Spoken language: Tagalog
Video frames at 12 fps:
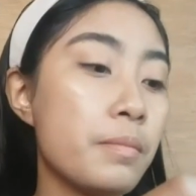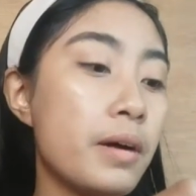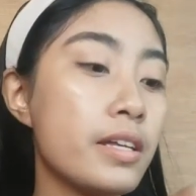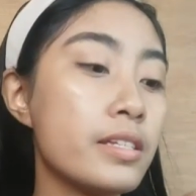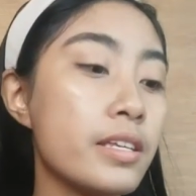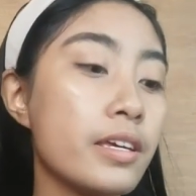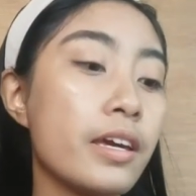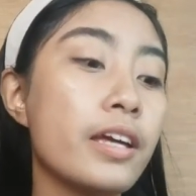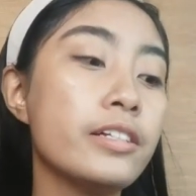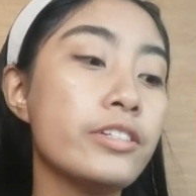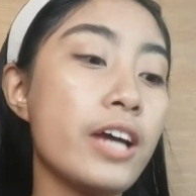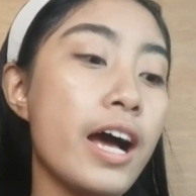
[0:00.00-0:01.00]
mga
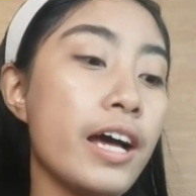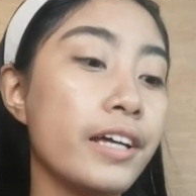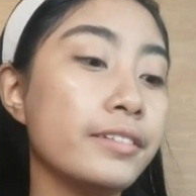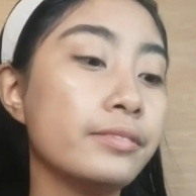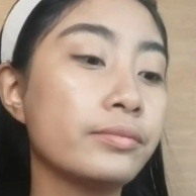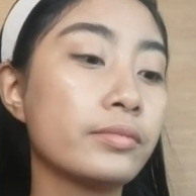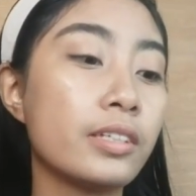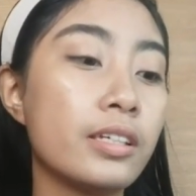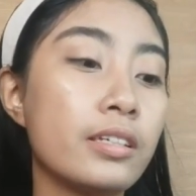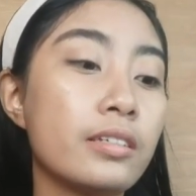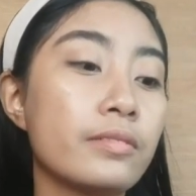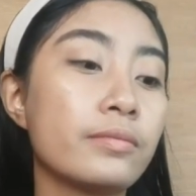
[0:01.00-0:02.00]
single dyan,
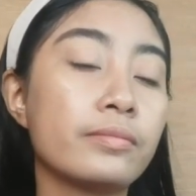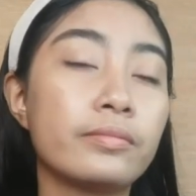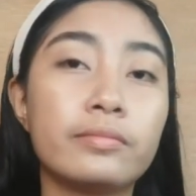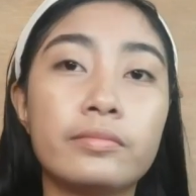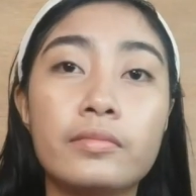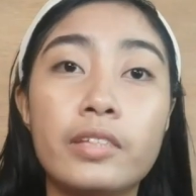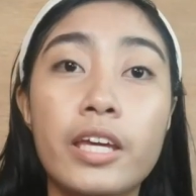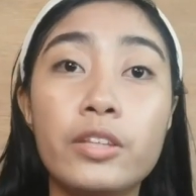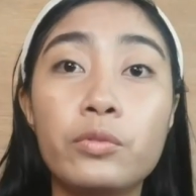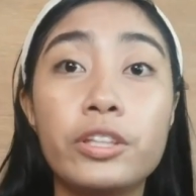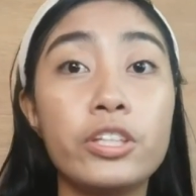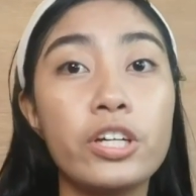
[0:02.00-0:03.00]

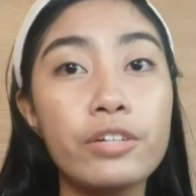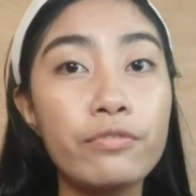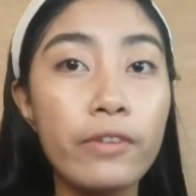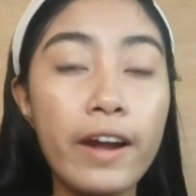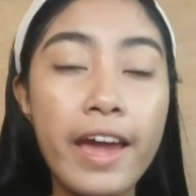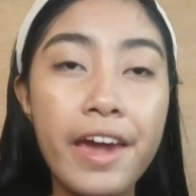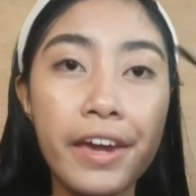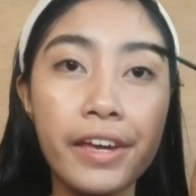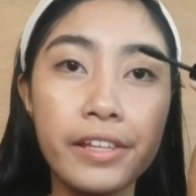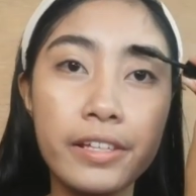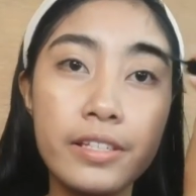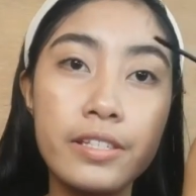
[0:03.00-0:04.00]
date with your
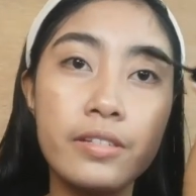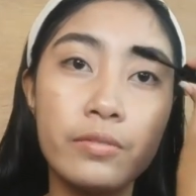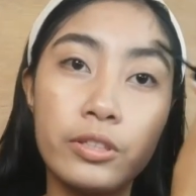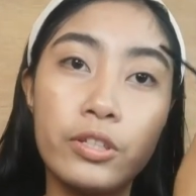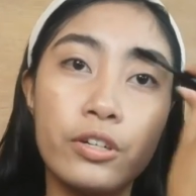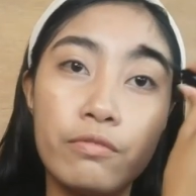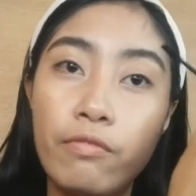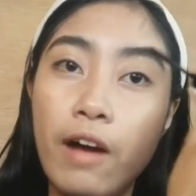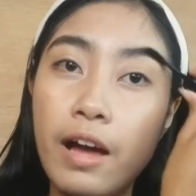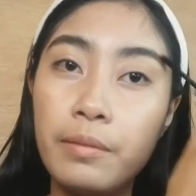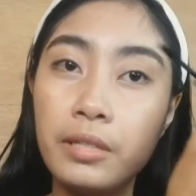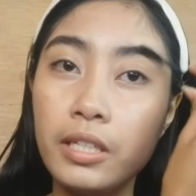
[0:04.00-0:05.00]
friends, with your
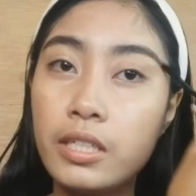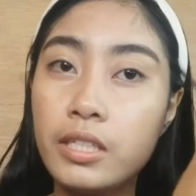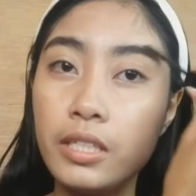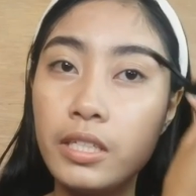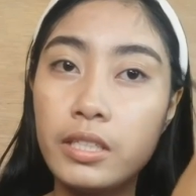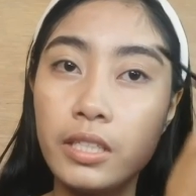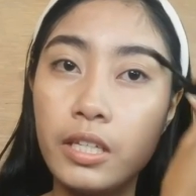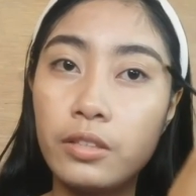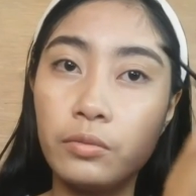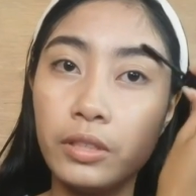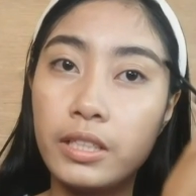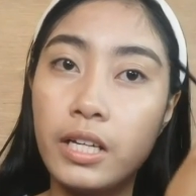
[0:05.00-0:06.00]
family,
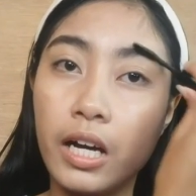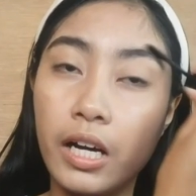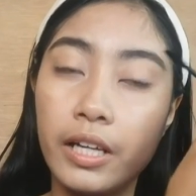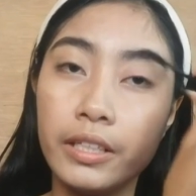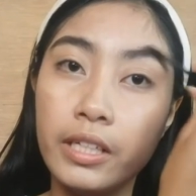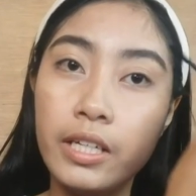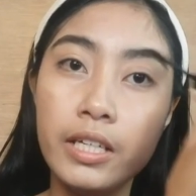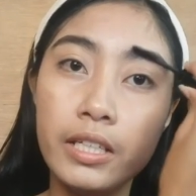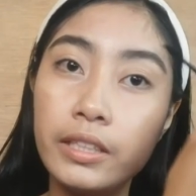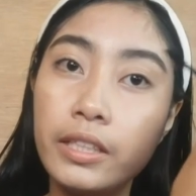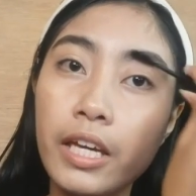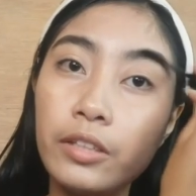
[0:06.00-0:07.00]
date with God,
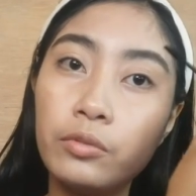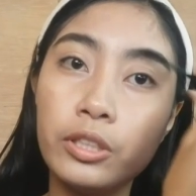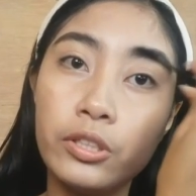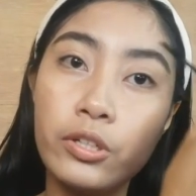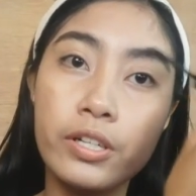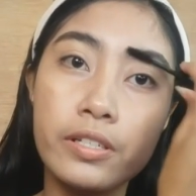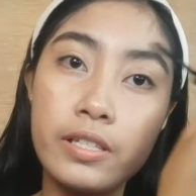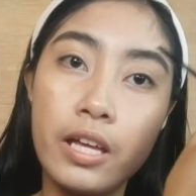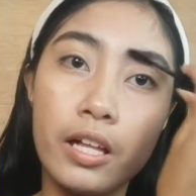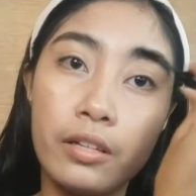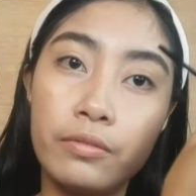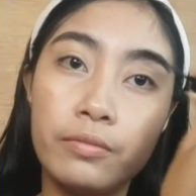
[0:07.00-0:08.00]
date with
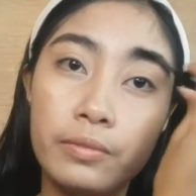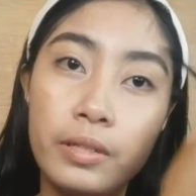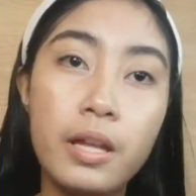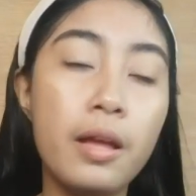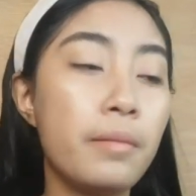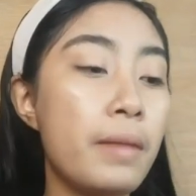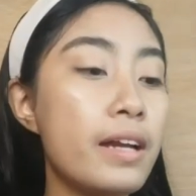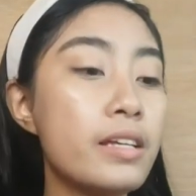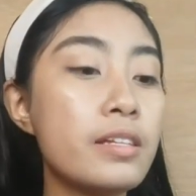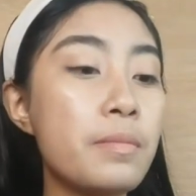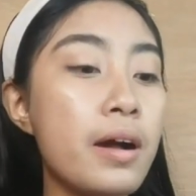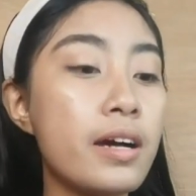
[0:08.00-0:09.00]
yourself.
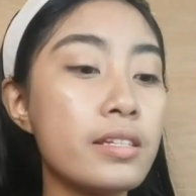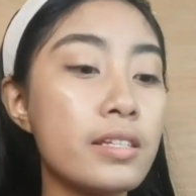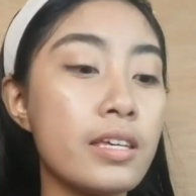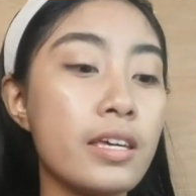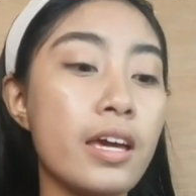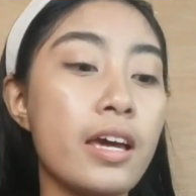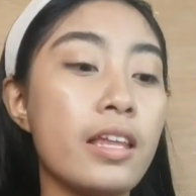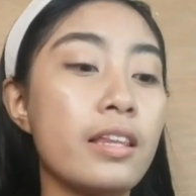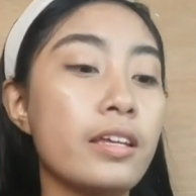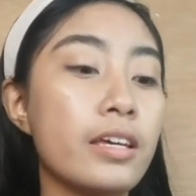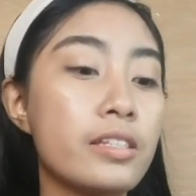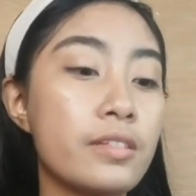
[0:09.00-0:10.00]
Para sa mga
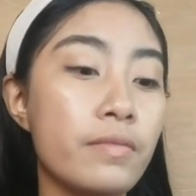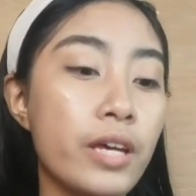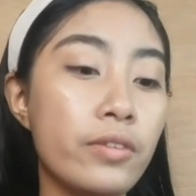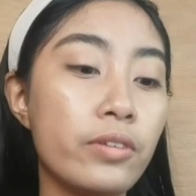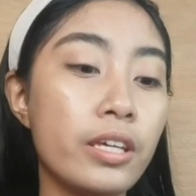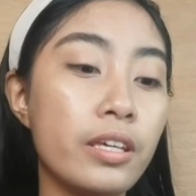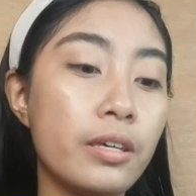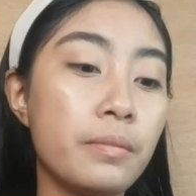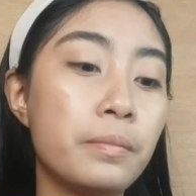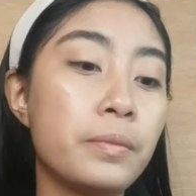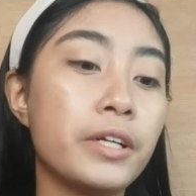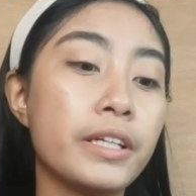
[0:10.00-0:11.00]
single, it's very
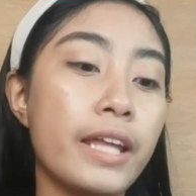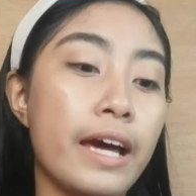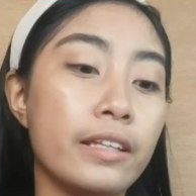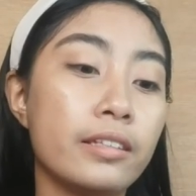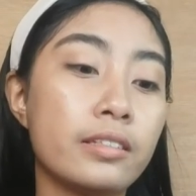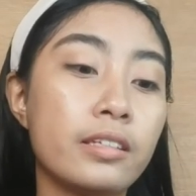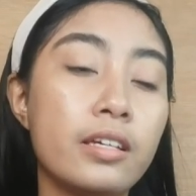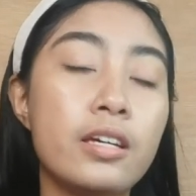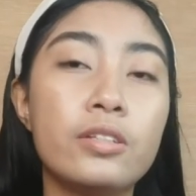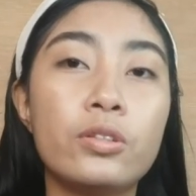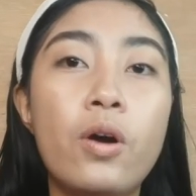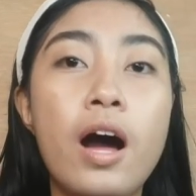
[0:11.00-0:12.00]
important
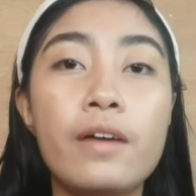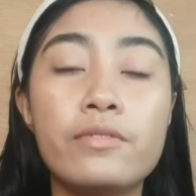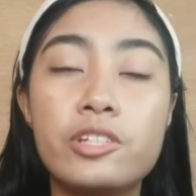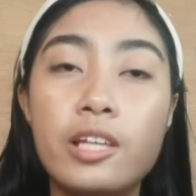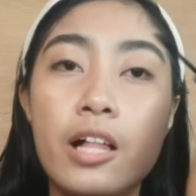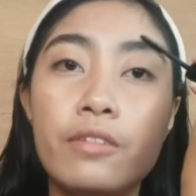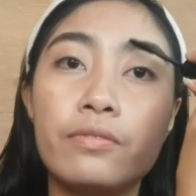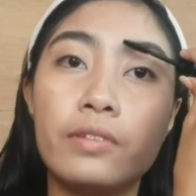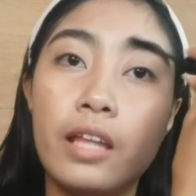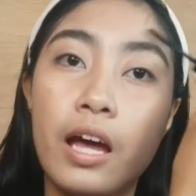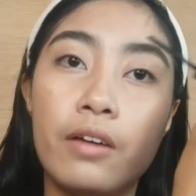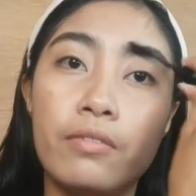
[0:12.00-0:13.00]
to have
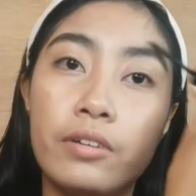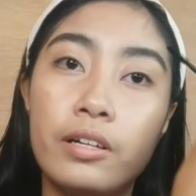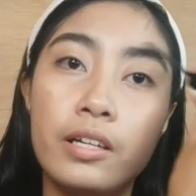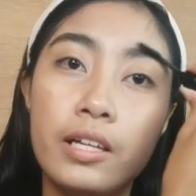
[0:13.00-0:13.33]
self-love.